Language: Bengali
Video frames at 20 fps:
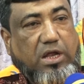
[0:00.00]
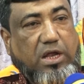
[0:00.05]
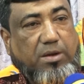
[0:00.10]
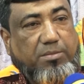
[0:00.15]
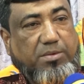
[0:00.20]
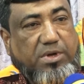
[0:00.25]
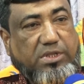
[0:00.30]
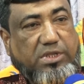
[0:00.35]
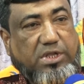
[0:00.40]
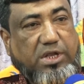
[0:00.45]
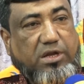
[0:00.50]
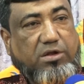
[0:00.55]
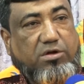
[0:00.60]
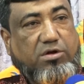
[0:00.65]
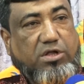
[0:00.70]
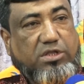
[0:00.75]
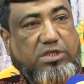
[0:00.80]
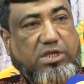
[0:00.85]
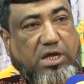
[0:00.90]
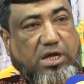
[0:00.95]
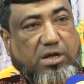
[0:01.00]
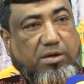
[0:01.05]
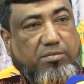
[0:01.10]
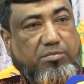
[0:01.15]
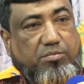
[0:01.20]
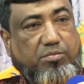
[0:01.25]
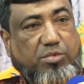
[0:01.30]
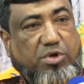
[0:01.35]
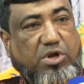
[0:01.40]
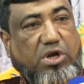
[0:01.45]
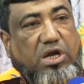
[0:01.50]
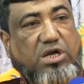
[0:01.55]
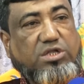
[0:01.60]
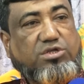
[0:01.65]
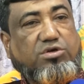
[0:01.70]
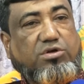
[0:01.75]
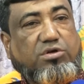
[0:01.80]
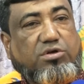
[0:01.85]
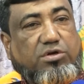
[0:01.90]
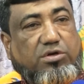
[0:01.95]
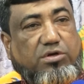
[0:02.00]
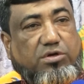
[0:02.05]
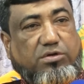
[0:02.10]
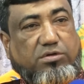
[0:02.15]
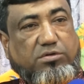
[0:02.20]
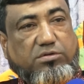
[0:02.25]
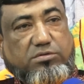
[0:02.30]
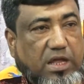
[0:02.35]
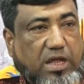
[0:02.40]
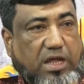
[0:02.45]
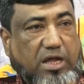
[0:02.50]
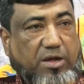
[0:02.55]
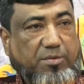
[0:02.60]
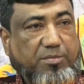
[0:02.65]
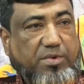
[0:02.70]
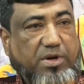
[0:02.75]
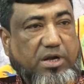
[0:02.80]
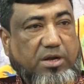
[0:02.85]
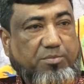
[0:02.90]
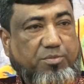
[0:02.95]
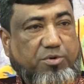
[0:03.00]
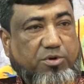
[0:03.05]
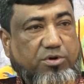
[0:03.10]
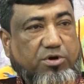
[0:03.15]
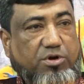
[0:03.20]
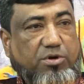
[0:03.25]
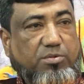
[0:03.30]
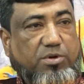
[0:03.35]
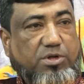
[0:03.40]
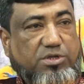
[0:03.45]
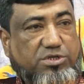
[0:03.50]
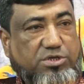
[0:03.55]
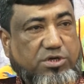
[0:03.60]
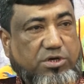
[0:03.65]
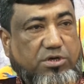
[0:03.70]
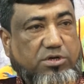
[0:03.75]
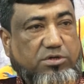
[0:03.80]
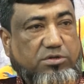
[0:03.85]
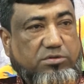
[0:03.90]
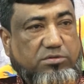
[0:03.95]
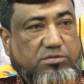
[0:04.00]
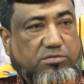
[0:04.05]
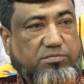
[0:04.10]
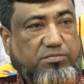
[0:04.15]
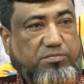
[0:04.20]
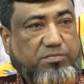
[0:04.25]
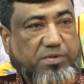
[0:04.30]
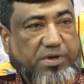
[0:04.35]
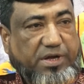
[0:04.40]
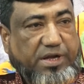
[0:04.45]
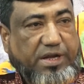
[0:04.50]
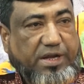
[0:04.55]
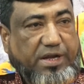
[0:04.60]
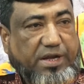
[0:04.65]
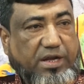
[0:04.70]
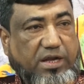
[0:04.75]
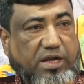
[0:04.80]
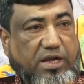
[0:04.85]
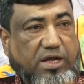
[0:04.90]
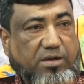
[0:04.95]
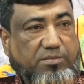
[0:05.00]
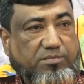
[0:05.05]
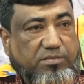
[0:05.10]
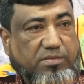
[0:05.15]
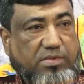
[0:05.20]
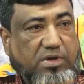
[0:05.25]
আমাদের কথা বলার জন্য আমরা পনেরো বছর পেরিয়ে গেলাম